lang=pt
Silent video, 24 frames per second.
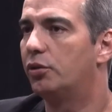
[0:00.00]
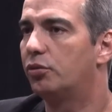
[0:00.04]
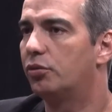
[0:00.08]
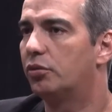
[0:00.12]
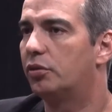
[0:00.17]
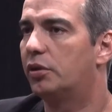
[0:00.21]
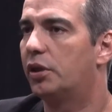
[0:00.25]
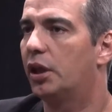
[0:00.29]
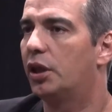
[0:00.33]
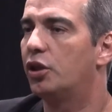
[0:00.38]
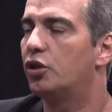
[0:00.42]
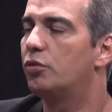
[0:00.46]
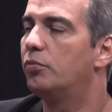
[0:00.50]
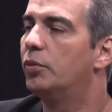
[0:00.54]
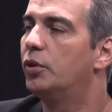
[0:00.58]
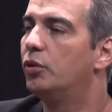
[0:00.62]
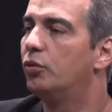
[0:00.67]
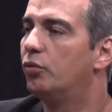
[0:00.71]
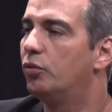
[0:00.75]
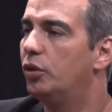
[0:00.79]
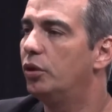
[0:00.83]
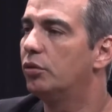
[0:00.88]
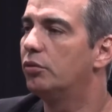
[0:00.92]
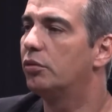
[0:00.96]
isso tem
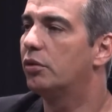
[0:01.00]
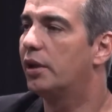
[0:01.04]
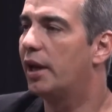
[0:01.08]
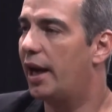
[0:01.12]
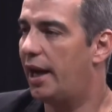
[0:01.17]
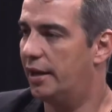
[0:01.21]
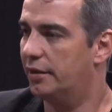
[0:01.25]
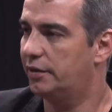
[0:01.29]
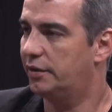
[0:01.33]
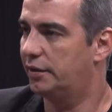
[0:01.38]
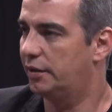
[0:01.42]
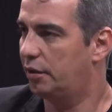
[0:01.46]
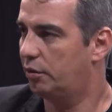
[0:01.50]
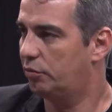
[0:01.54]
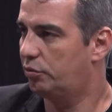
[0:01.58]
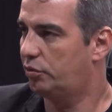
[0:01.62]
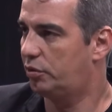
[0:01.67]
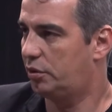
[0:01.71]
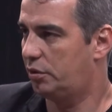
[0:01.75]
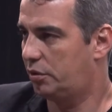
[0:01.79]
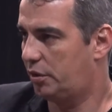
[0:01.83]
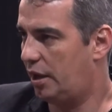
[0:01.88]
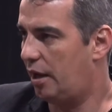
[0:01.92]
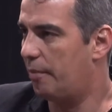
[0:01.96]
diminuído graças
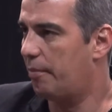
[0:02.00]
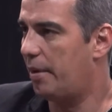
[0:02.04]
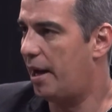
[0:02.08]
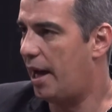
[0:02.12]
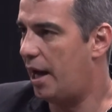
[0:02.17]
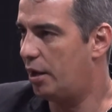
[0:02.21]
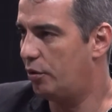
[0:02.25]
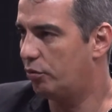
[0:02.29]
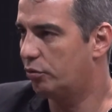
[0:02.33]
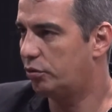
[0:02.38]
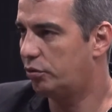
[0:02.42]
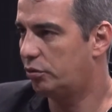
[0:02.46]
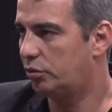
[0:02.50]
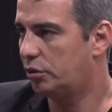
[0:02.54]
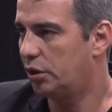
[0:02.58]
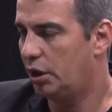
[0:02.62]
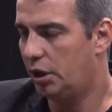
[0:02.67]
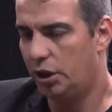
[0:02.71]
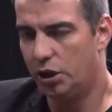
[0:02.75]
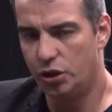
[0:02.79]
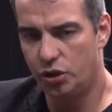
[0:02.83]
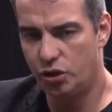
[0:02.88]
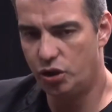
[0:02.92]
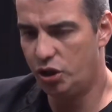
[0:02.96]
aos trabalhos
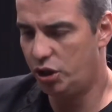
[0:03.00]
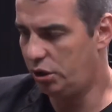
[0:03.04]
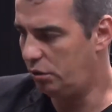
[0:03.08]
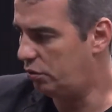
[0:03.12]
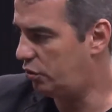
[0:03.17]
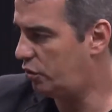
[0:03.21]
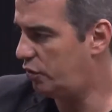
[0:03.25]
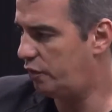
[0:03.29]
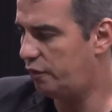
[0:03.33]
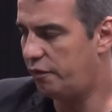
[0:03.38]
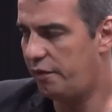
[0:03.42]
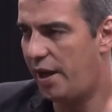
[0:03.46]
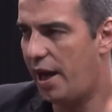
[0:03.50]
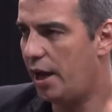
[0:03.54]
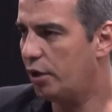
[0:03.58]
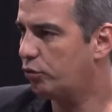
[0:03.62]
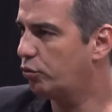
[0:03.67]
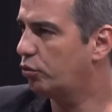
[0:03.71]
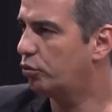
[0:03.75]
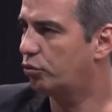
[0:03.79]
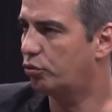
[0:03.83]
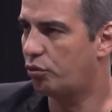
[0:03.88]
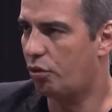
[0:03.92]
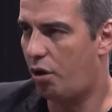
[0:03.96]
de
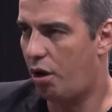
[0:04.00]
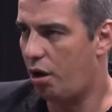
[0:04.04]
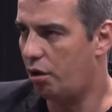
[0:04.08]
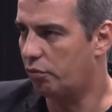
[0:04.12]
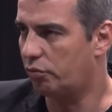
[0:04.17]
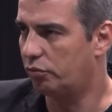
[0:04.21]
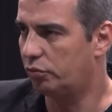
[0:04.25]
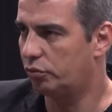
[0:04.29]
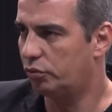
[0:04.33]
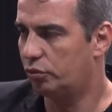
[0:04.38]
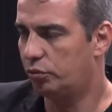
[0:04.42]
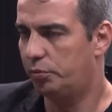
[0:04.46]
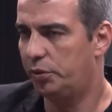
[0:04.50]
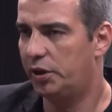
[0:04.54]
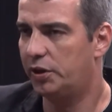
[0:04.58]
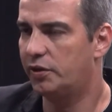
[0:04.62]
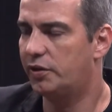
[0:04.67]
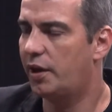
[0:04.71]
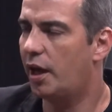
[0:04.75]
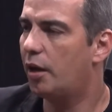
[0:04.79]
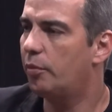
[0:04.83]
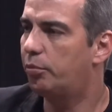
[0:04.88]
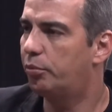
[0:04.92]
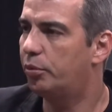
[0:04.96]
diversos órgãos, o
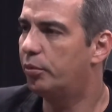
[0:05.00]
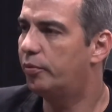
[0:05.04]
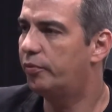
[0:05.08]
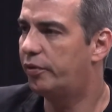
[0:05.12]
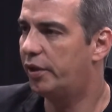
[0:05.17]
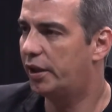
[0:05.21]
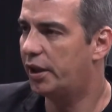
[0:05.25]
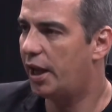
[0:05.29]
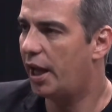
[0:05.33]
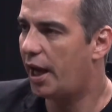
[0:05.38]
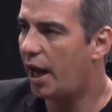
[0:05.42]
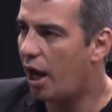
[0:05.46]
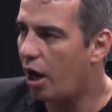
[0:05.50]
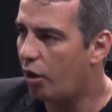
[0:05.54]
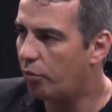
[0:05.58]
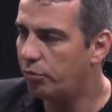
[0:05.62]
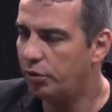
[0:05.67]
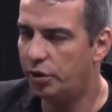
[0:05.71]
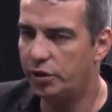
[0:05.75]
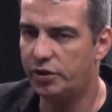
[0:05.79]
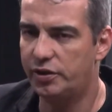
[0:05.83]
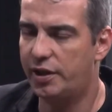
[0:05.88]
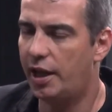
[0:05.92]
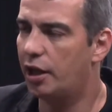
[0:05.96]
Ministério Público Federal,
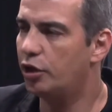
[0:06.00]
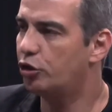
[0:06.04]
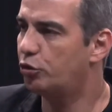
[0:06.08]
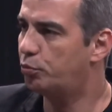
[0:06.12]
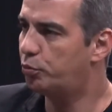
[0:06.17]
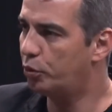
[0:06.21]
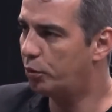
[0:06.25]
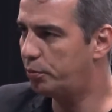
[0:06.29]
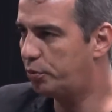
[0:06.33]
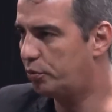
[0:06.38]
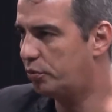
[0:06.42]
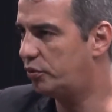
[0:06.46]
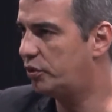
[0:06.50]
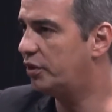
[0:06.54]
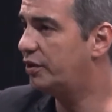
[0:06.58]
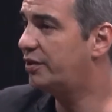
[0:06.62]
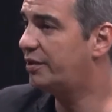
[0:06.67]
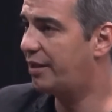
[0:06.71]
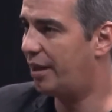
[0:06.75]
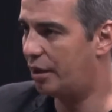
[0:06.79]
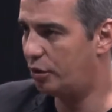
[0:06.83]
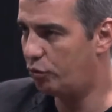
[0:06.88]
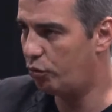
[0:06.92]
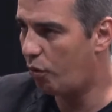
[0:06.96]
Ministérios Públicos
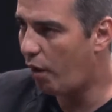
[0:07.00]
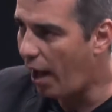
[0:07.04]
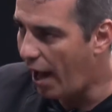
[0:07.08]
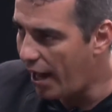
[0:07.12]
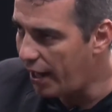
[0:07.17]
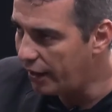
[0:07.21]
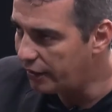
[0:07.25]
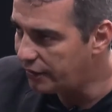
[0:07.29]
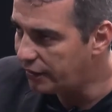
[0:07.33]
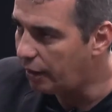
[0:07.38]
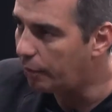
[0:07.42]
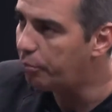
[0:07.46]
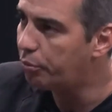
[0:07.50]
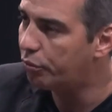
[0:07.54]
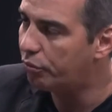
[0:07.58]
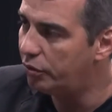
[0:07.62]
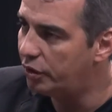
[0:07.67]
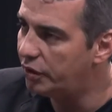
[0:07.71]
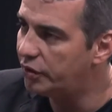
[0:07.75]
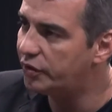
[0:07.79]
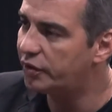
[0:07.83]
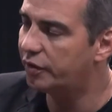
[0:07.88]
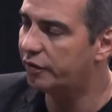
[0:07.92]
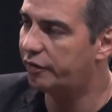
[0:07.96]
Estaduais, a
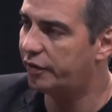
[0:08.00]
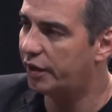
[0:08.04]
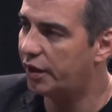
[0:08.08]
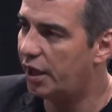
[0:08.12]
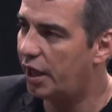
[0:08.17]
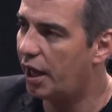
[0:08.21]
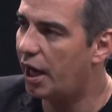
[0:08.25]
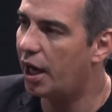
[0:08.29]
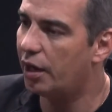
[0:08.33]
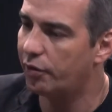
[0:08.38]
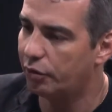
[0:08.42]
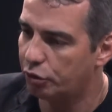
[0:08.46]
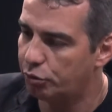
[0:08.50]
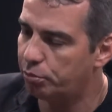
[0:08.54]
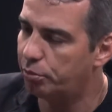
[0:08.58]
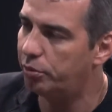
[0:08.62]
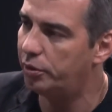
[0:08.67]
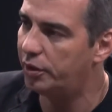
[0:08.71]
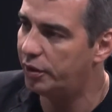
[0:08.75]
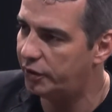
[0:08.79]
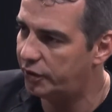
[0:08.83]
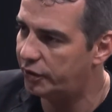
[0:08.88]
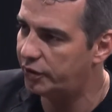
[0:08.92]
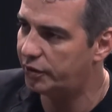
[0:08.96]
Polícia Federal, as
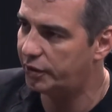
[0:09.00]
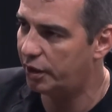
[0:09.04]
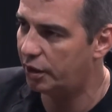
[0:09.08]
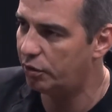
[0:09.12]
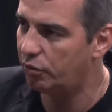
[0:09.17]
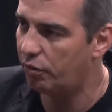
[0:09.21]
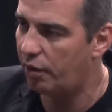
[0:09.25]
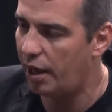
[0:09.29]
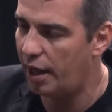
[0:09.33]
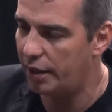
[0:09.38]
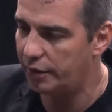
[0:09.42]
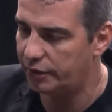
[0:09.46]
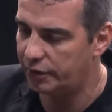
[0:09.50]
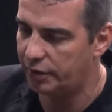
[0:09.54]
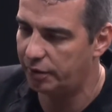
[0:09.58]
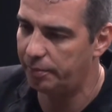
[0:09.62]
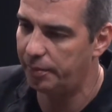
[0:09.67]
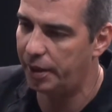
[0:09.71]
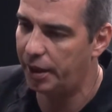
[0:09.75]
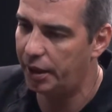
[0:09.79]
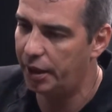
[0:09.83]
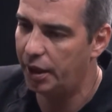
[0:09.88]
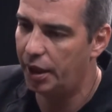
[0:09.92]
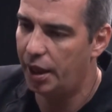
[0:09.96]
polícias estaduais
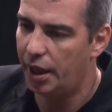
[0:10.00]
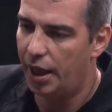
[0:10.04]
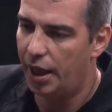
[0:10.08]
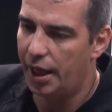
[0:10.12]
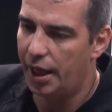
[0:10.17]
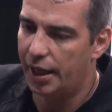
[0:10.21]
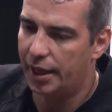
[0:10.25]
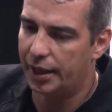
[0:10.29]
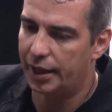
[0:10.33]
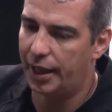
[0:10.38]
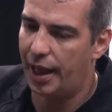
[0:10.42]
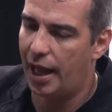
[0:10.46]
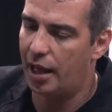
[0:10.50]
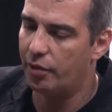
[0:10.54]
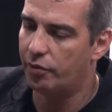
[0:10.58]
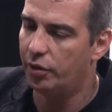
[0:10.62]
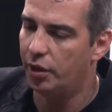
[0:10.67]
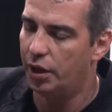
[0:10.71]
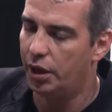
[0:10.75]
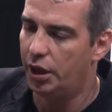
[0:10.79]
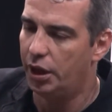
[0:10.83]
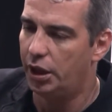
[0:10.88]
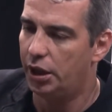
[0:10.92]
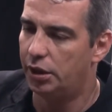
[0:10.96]
também, claro,
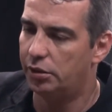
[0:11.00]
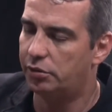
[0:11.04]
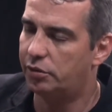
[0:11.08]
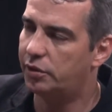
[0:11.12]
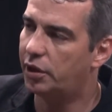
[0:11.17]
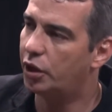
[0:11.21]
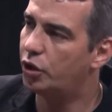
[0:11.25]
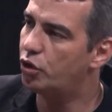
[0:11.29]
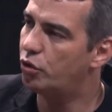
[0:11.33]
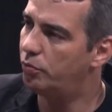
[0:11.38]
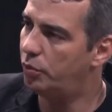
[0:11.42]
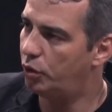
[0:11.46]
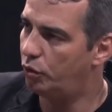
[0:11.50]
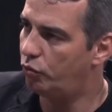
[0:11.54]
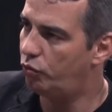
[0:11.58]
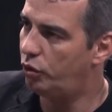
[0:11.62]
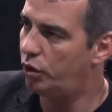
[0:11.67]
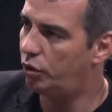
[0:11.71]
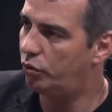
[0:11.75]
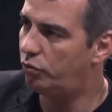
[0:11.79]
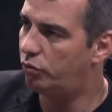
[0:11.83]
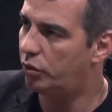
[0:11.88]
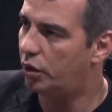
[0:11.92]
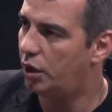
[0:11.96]
isso tem
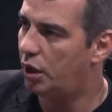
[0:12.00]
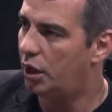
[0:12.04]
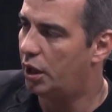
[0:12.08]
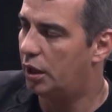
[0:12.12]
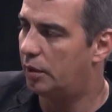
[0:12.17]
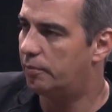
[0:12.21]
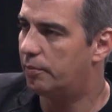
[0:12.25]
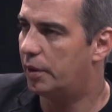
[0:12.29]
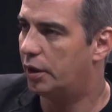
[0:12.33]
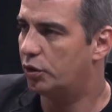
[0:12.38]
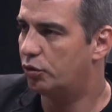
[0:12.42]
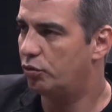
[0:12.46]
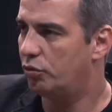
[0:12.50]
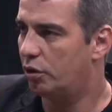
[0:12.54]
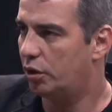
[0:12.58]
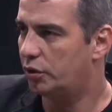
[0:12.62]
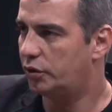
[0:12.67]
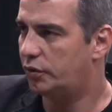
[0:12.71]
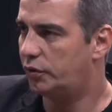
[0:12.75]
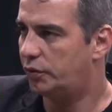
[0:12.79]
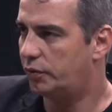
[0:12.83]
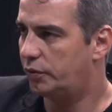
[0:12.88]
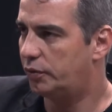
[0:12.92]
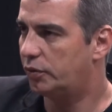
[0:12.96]
diminuído, mas
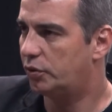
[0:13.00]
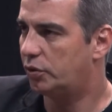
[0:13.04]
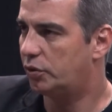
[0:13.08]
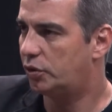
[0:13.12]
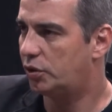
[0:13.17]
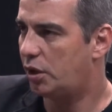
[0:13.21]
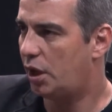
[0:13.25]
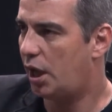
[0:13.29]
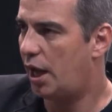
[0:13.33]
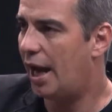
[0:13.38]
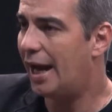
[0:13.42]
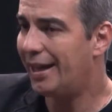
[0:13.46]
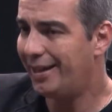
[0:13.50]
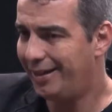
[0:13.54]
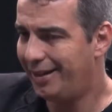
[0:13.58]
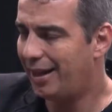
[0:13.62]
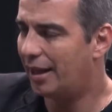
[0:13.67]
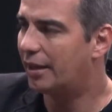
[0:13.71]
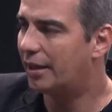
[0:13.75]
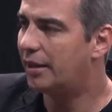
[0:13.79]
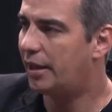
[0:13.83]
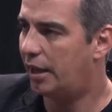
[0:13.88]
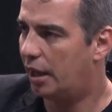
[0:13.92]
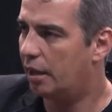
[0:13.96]
nós já,
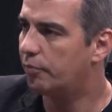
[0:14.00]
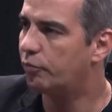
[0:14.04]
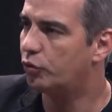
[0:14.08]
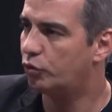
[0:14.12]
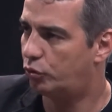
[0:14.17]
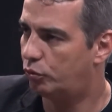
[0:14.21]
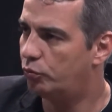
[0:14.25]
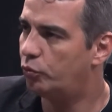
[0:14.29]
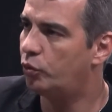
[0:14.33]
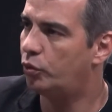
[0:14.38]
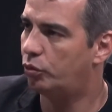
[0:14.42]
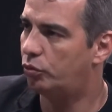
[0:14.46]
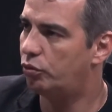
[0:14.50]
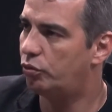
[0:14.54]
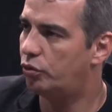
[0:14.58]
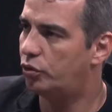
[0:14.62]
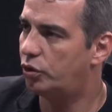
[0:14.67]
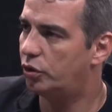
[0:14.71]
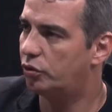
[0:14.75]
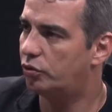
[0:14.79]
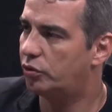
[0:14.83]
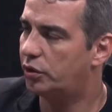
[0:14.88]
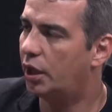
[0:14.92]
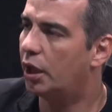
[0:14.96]
ainda temos muito
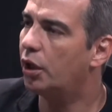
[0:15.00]
disso.